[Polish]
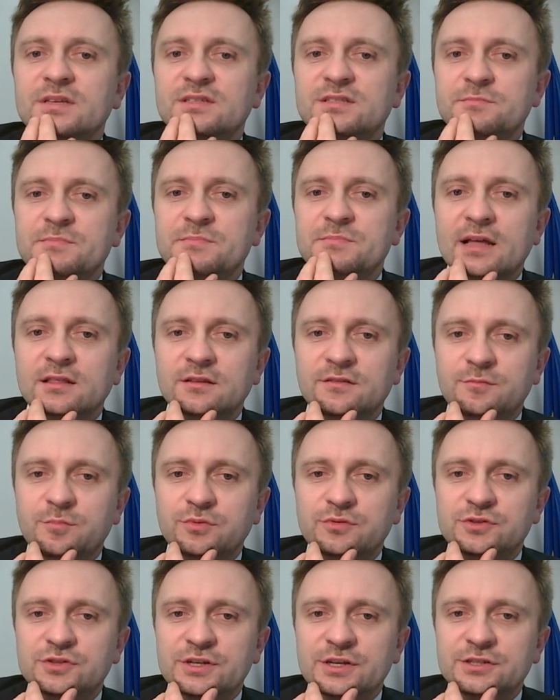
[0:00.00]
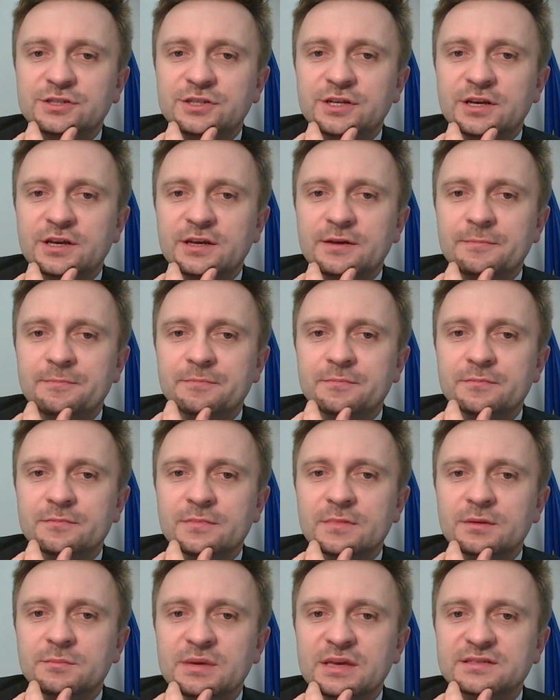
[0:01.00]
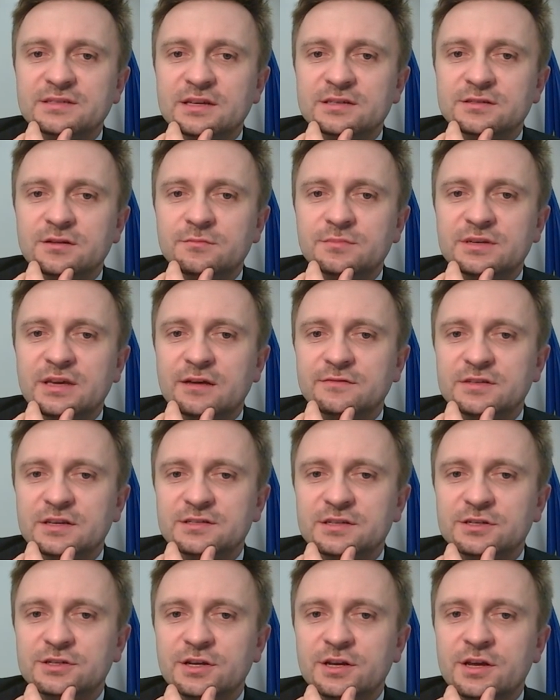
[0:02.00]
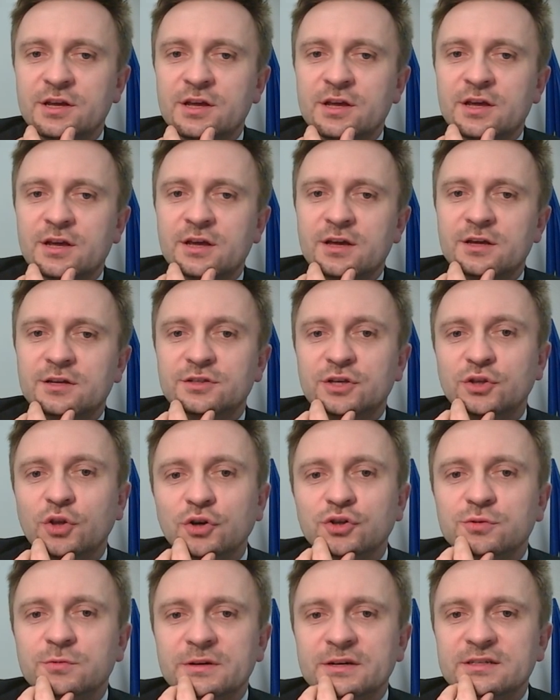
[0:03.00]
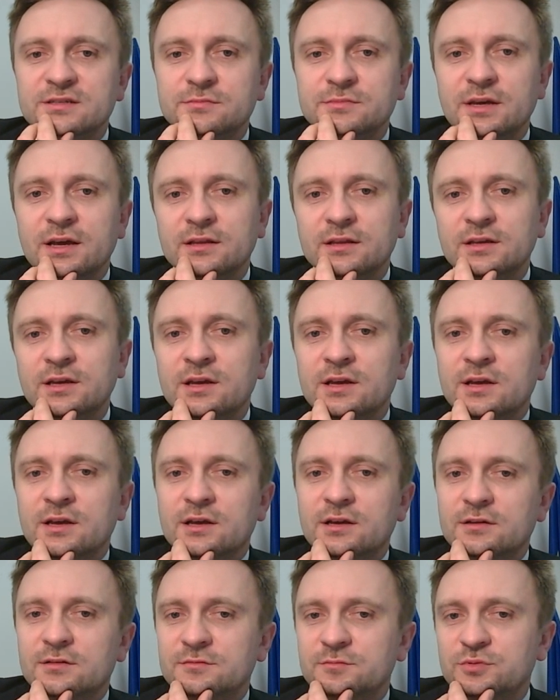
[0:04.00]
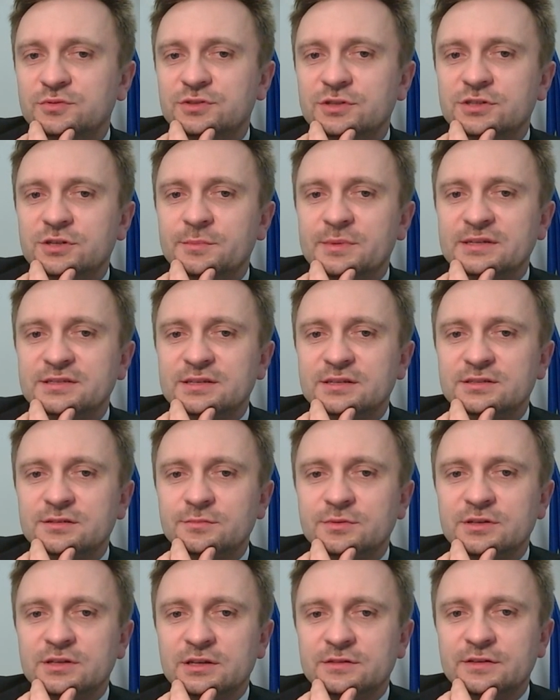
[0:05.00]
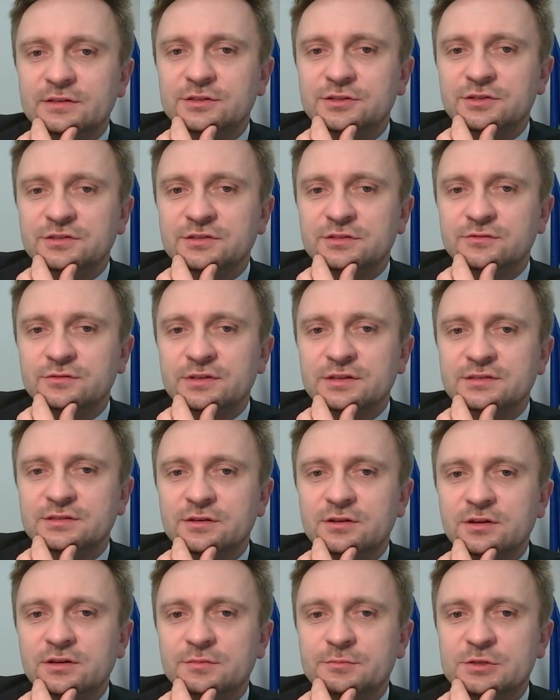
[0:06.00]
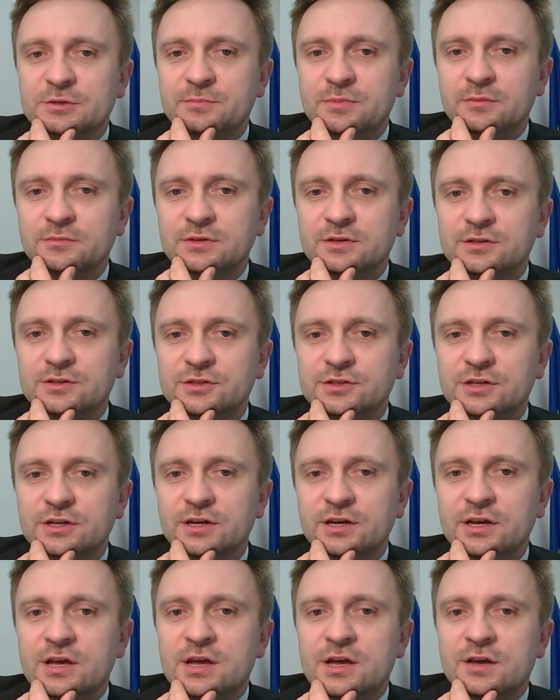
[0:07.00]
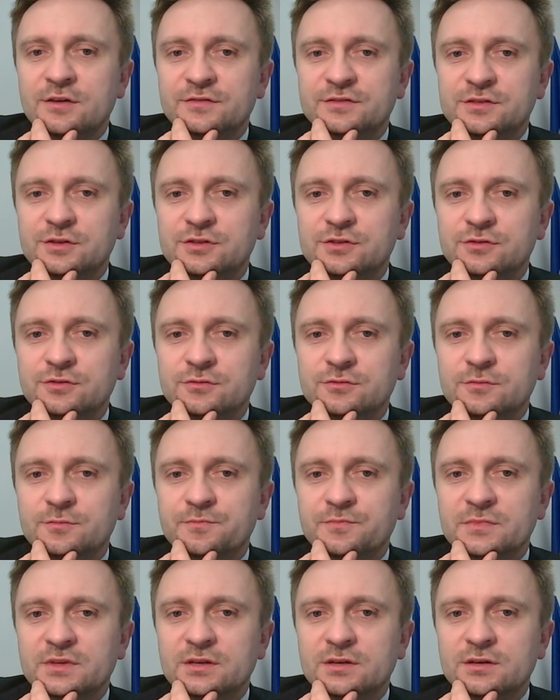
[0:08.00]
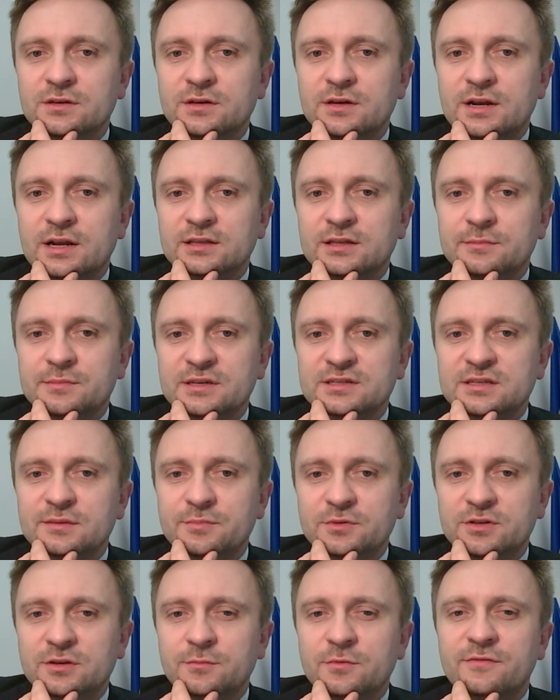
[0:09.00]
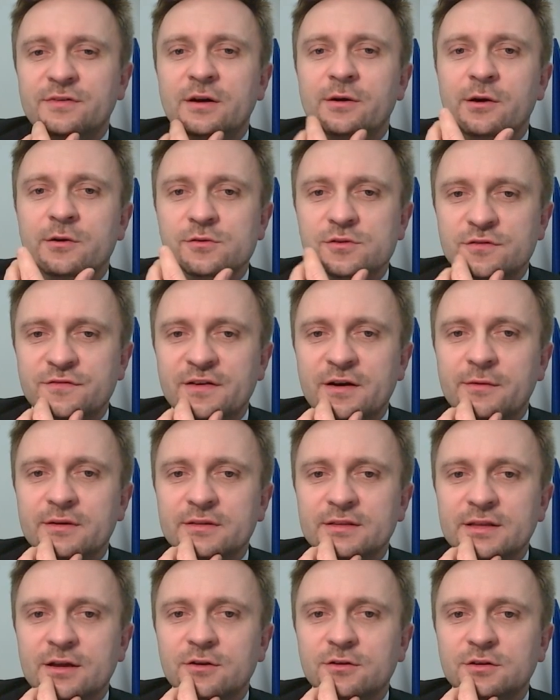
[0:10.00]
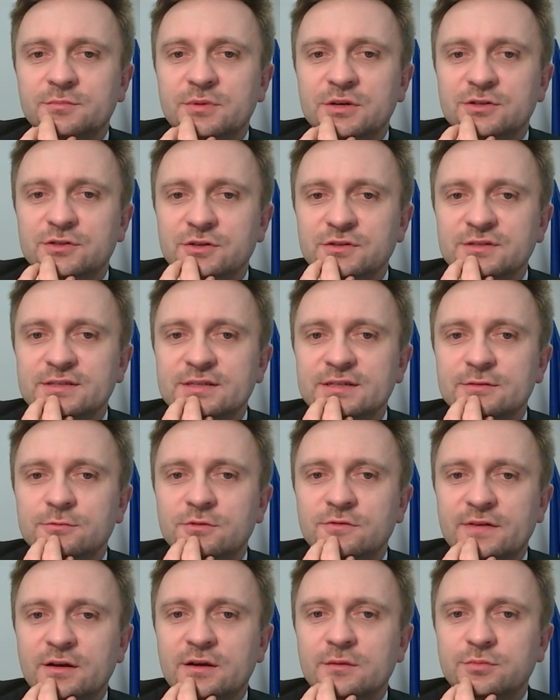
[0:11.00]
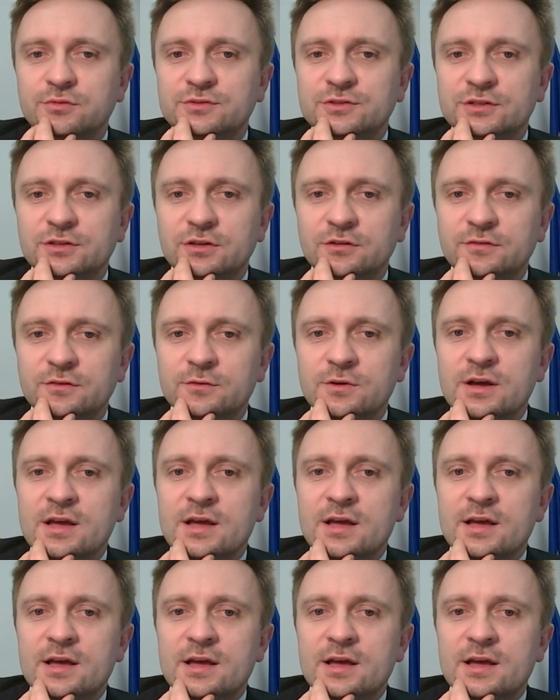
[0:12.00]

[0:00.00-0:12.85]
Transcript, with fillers: zmian w budżecie mm, miasta Ząbki, a w zasadzie niedoszłych zmian w budżecie miasta Ząbki na 2012 rok. Przypomnę, że w styczniu mm, Rada Miasta podejmowała uchwałę na rok bieżący, uchwałę budżetową.